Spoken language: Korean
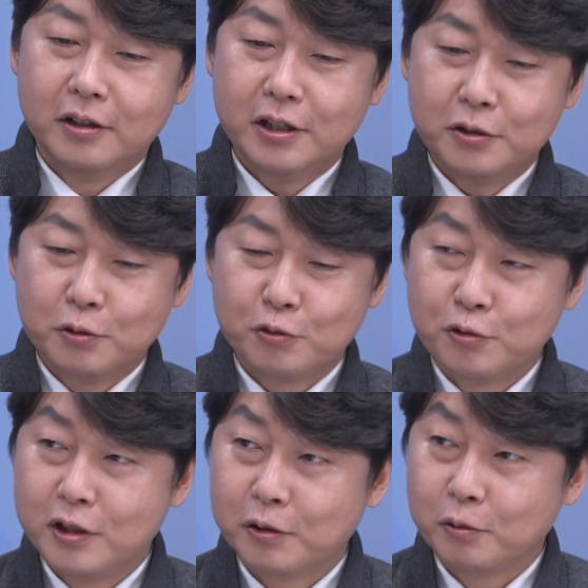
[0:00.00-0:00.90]
히시쇼
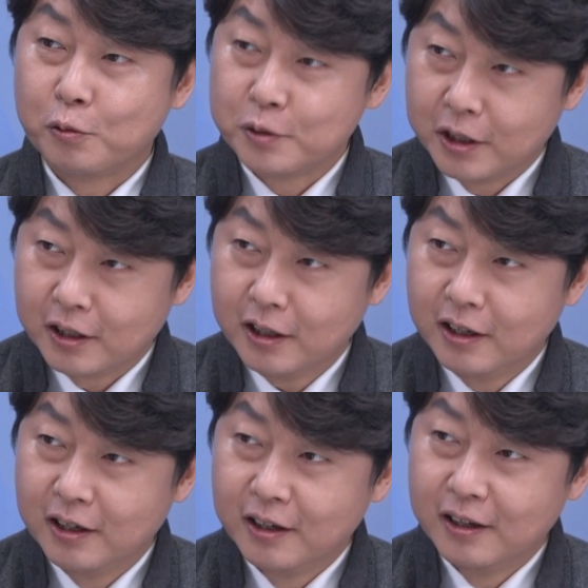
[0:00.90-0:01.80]
주일학교 교재가
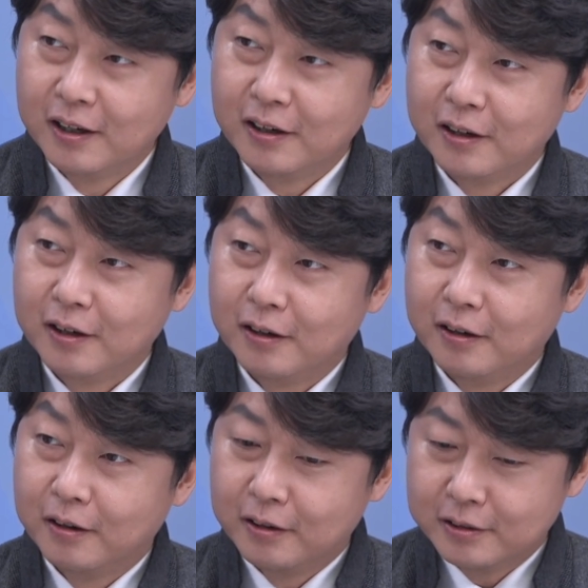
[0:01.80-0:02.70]
아,